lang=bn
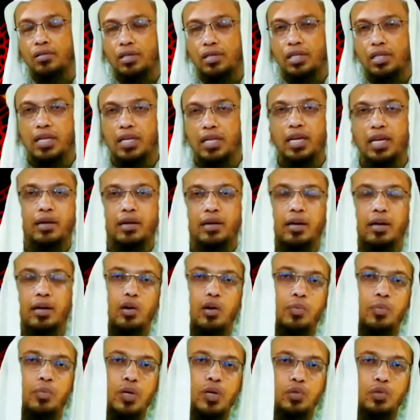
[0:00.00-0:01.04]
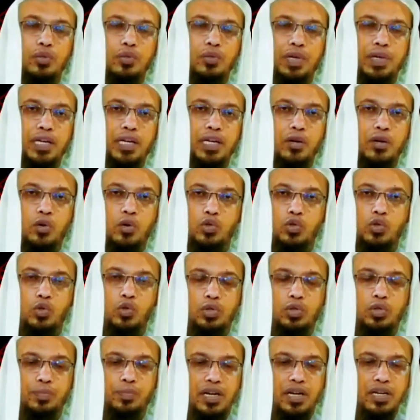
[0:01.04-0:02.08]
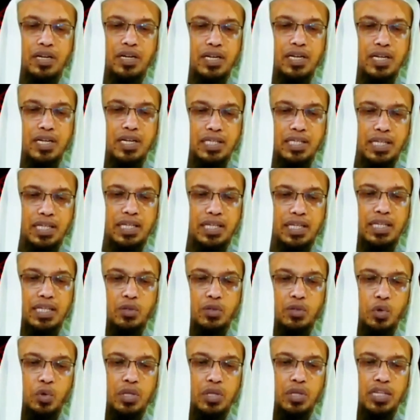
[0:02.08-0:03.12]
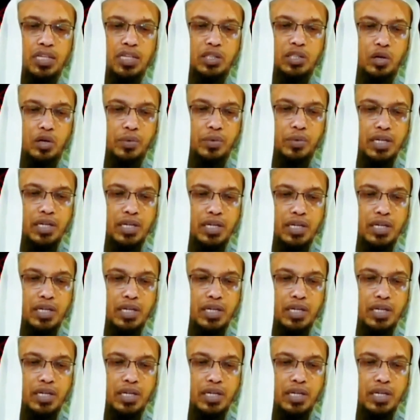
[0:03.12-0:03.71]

দিকে আহ্বান হতে পারে অগ্রসর হতে পারেন সেখান থেকে দূরে থাকতে হবে